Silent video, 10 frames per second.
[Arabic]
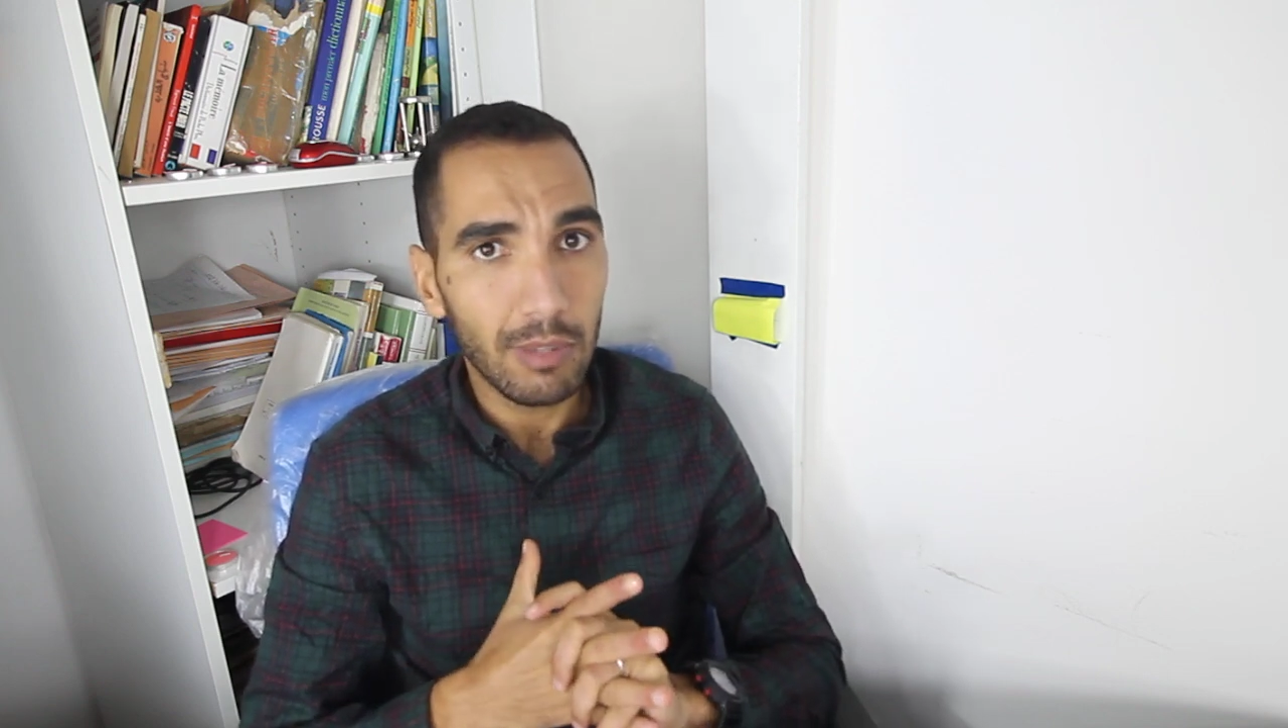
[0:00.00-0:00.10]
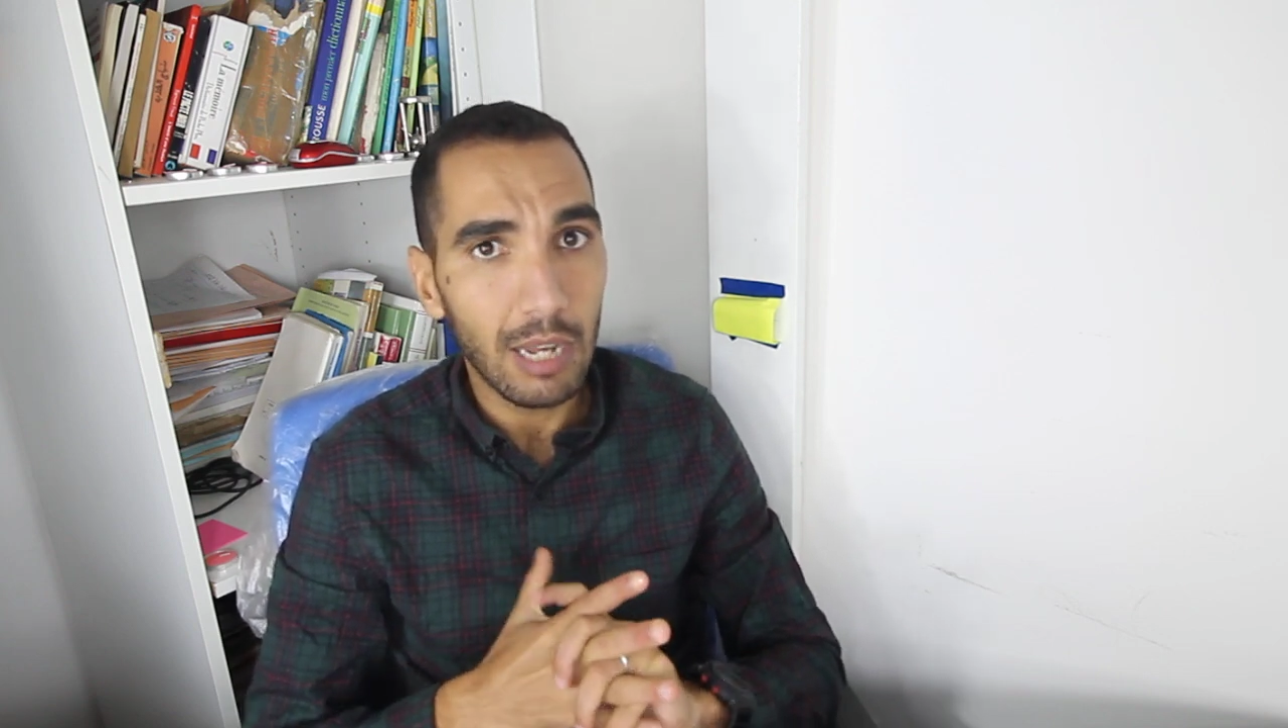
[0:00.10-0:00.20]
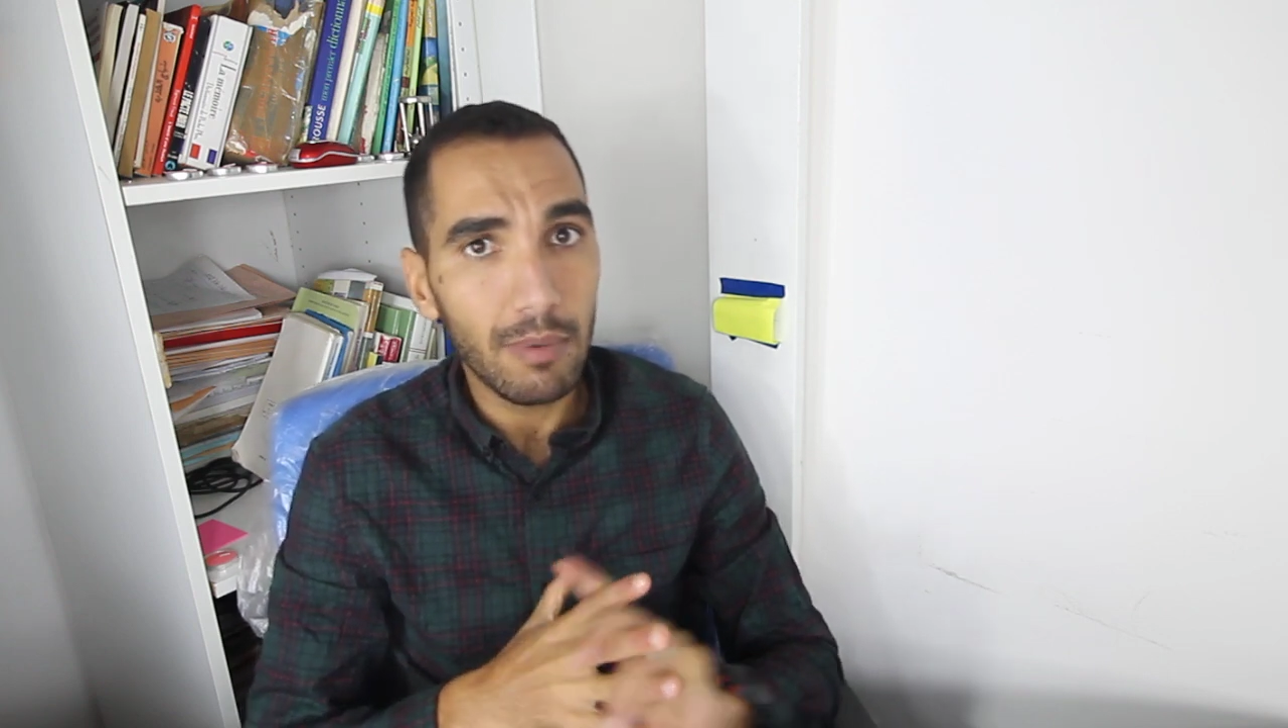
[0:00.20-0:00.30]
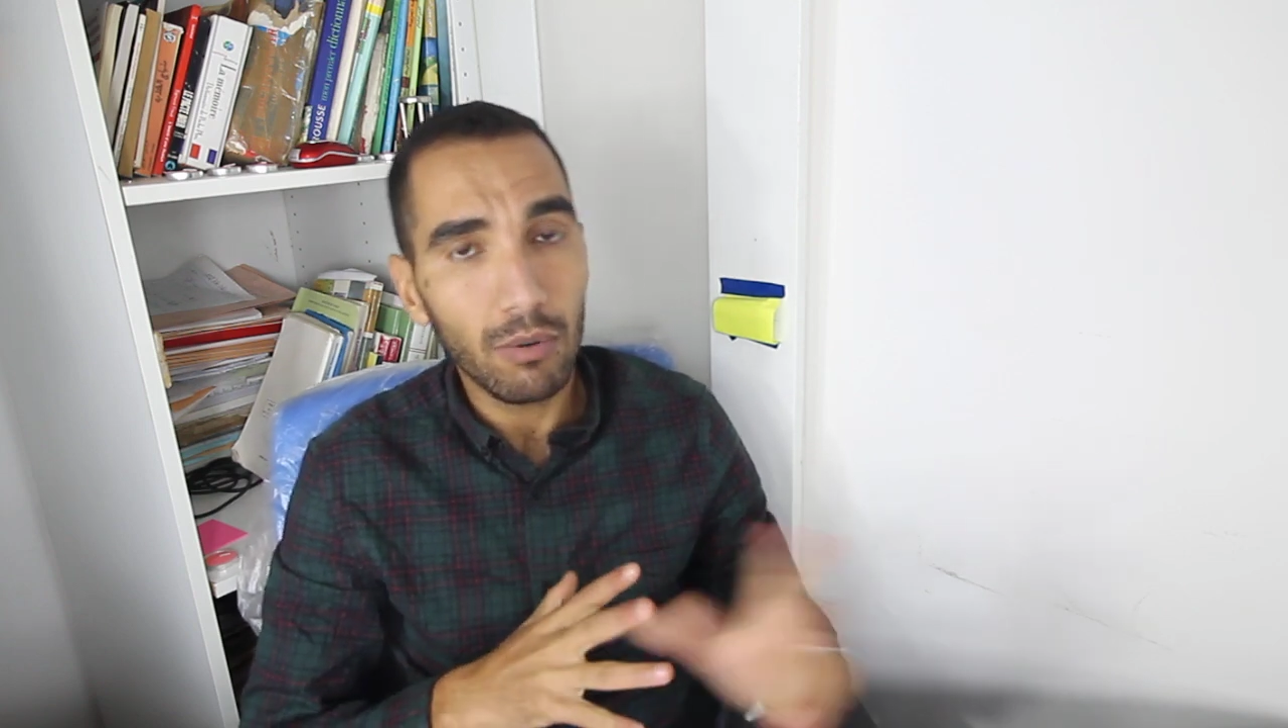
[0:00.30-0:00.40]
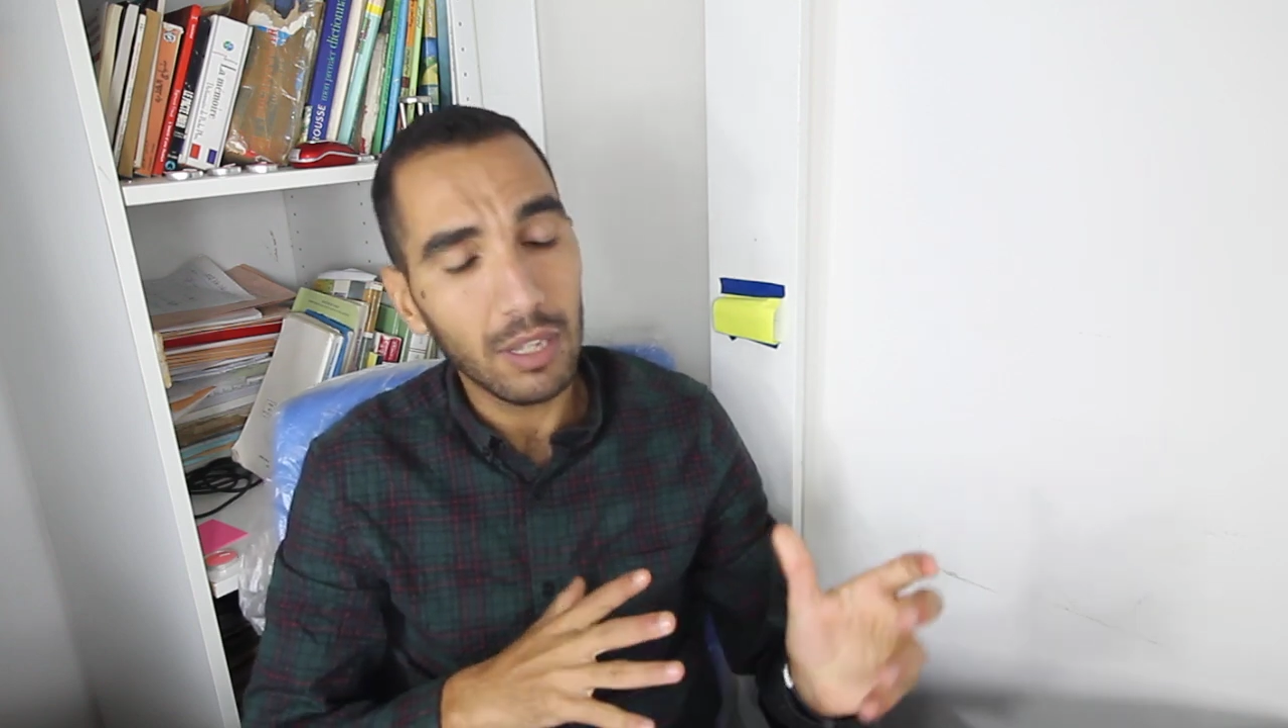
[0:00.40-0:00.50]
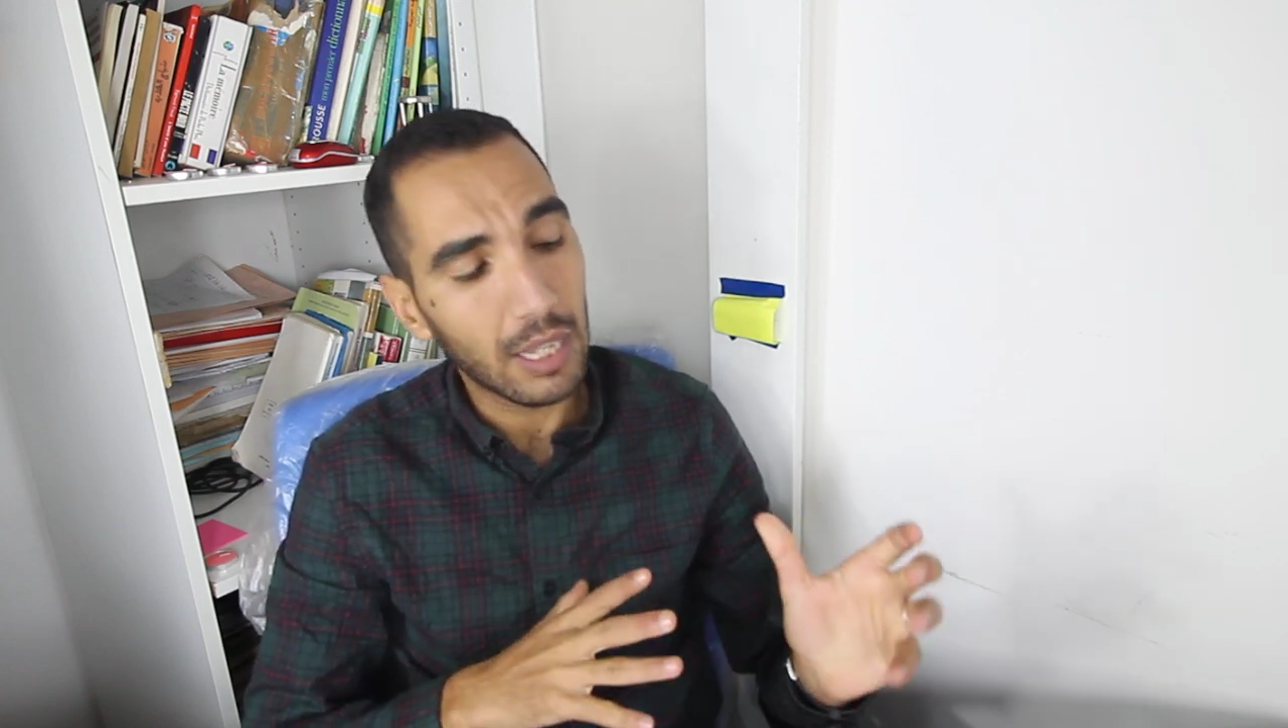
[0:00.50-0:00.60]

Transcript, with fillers: ديال المواد